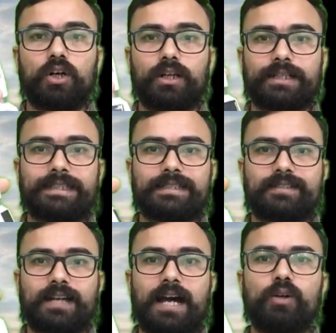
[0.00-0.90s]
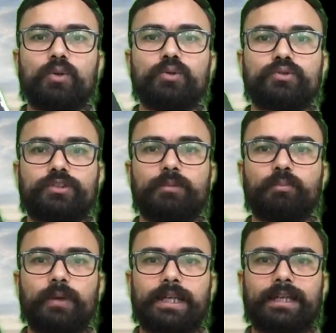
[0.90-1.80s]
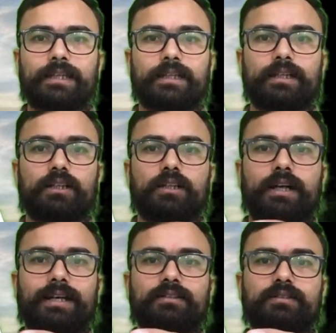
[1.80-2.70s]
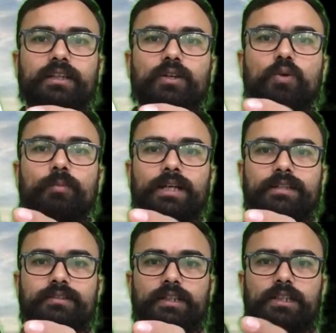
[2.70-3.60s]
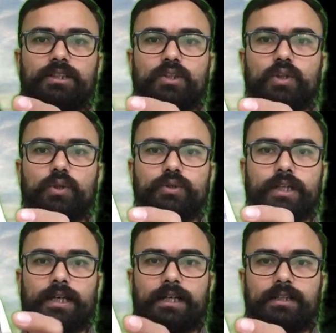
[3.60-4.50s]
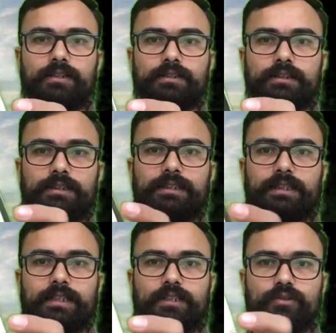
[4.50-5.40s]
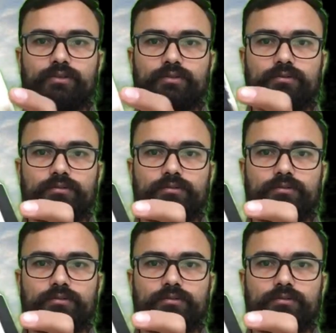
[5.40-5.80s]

और ये चालू सिंपली ऐसे घुमाने से हो जाएगा ये देखिए दोस्तों